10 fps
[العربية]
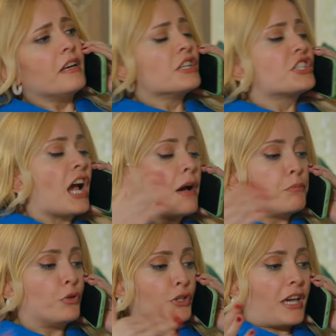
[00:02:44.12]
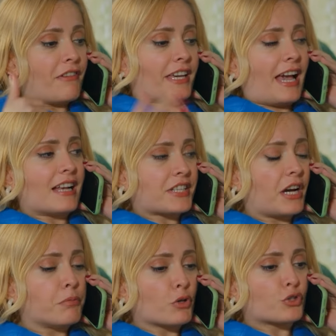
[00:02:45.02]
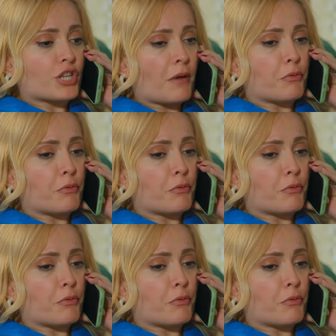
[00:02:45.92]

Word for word: تعال على البيت بسرعة يلا لا طول